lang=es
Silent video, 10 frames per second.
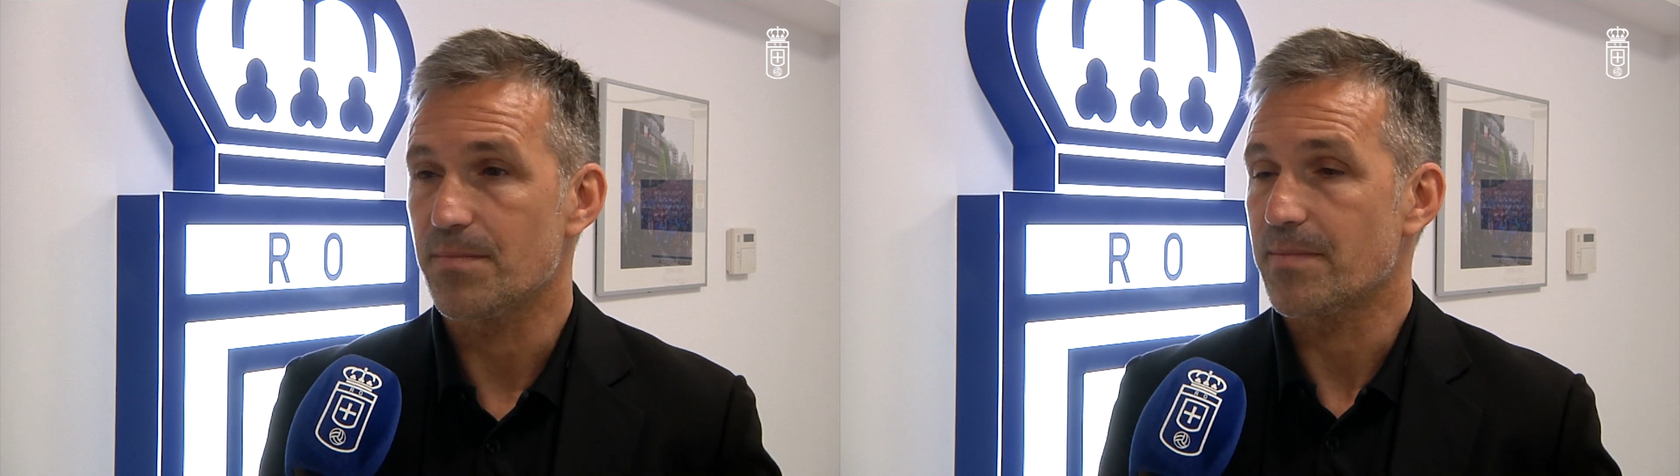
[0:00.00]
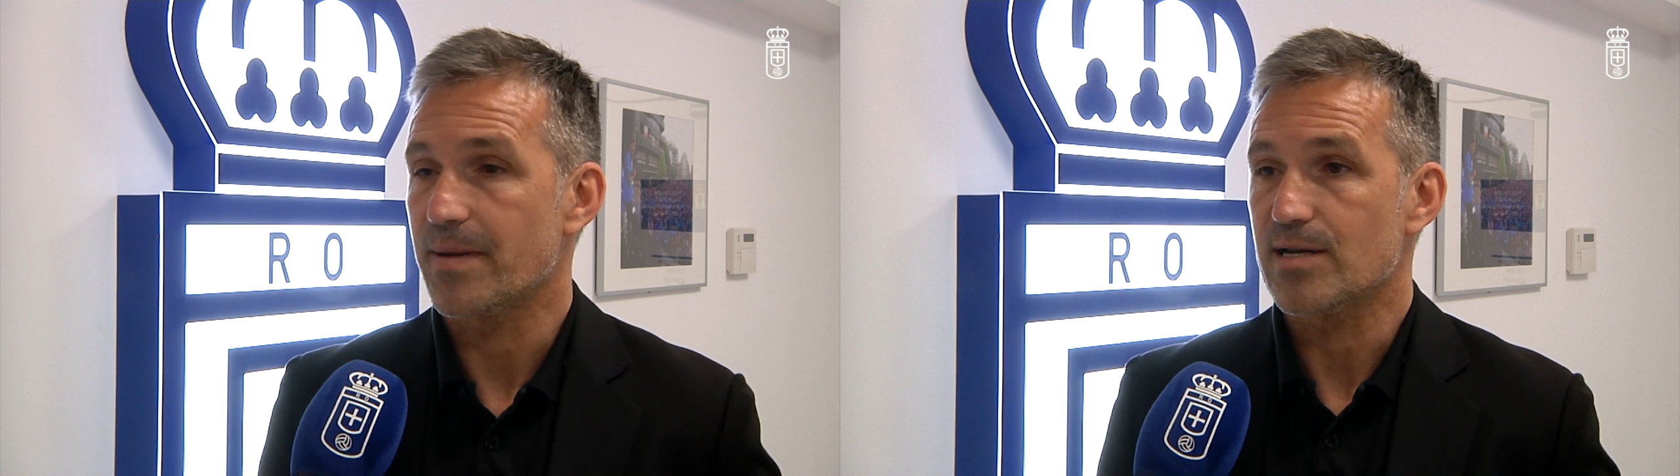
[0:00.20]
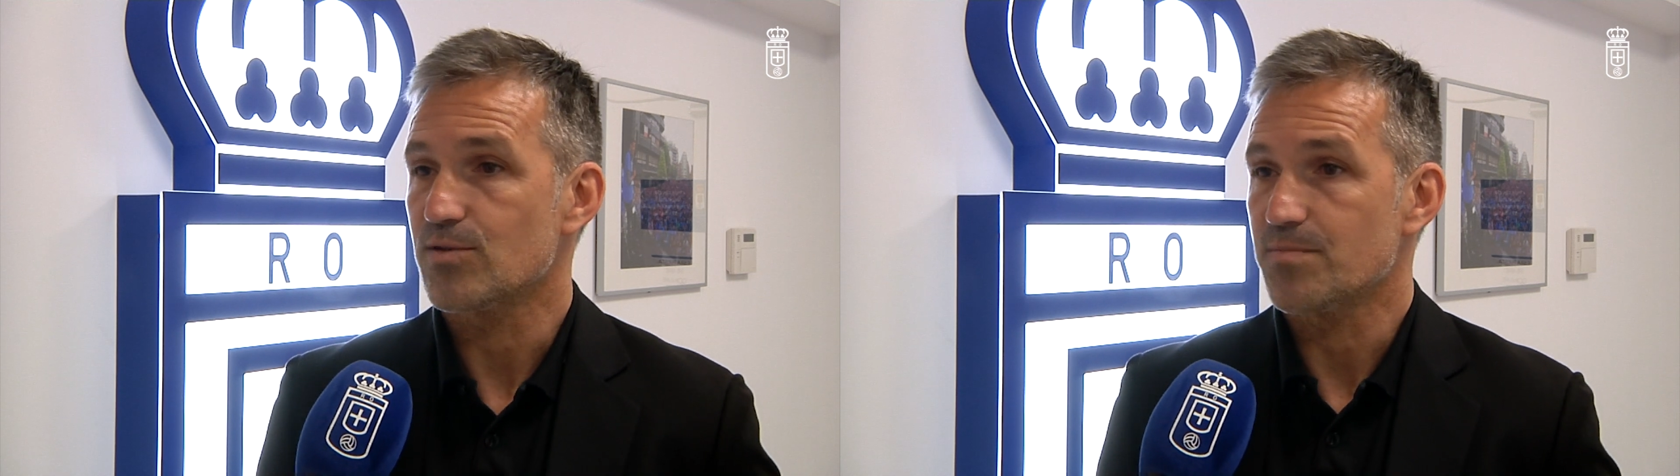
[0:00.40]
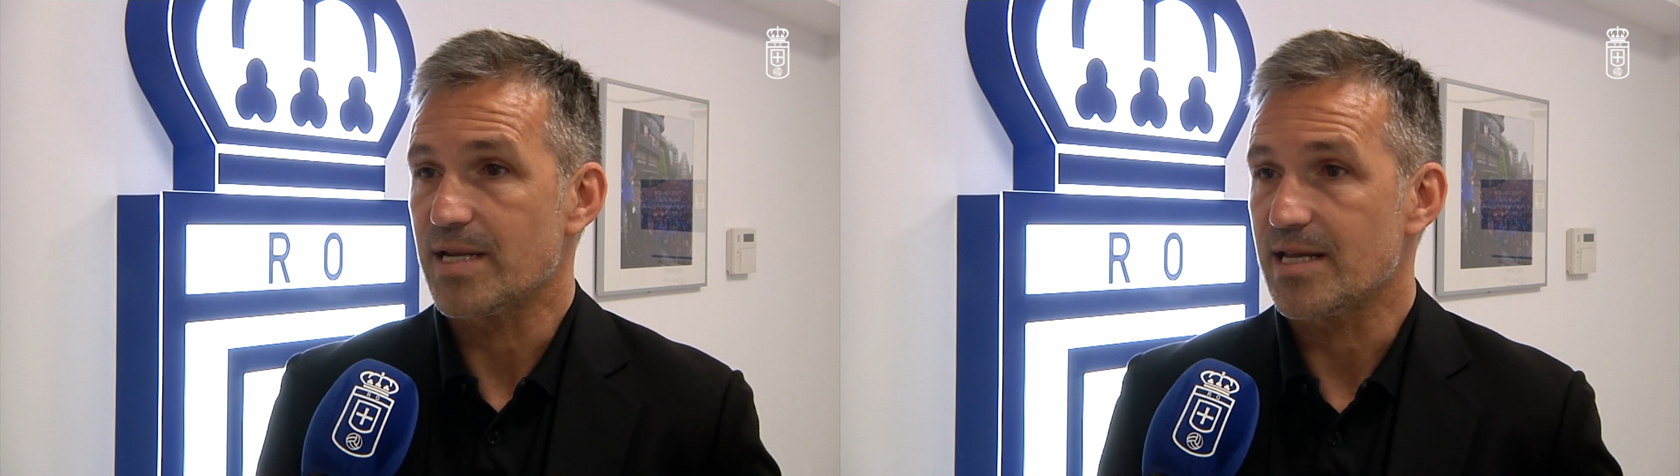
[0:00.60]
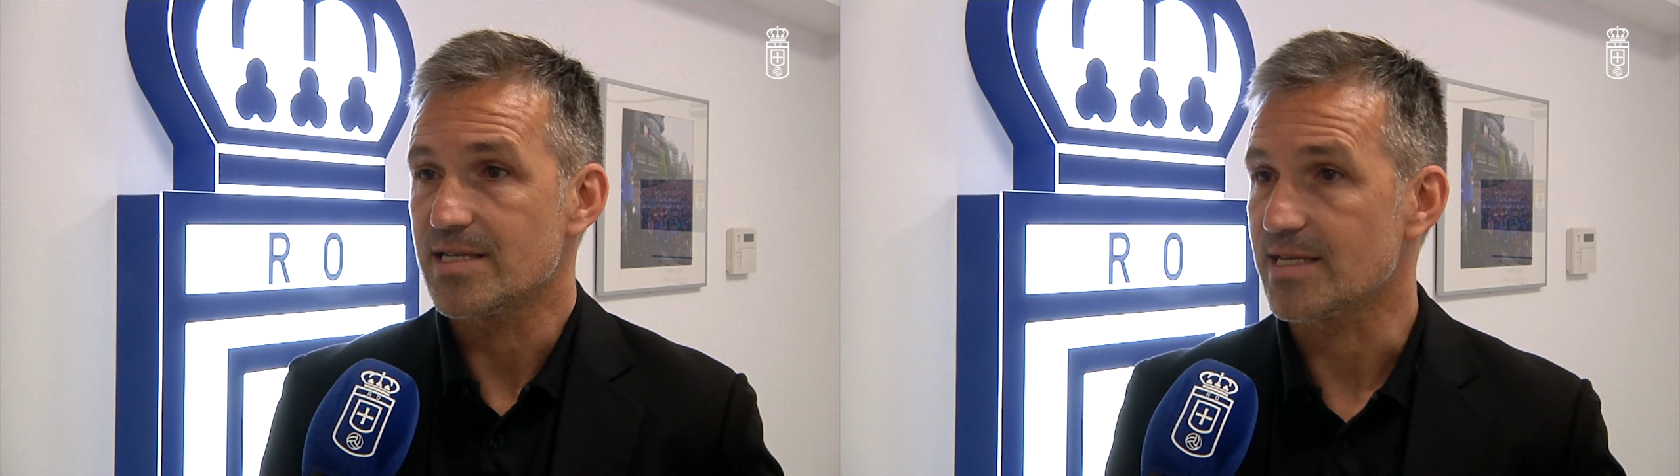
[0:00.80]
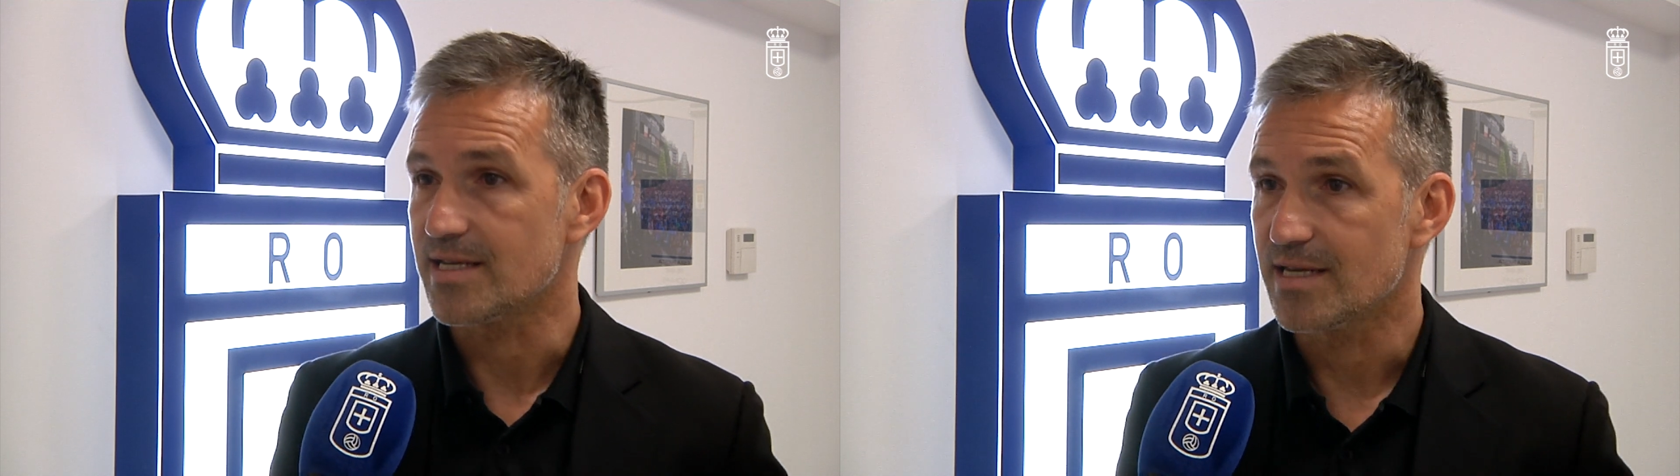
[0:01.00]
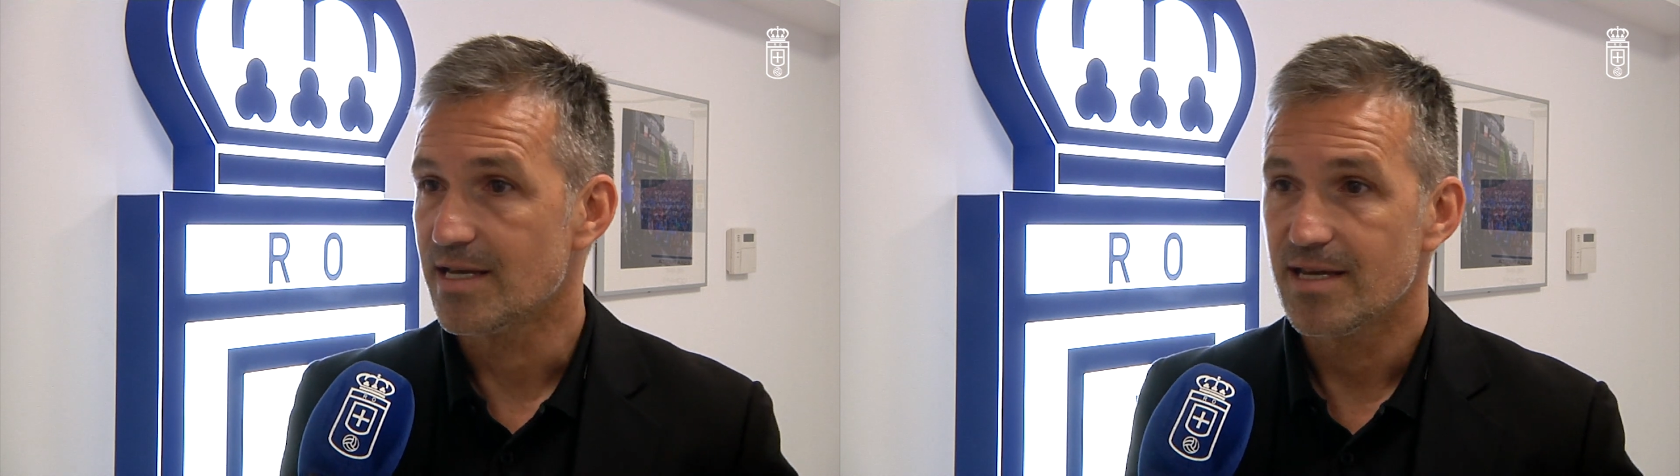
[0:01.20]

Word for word: a prepararnos para ese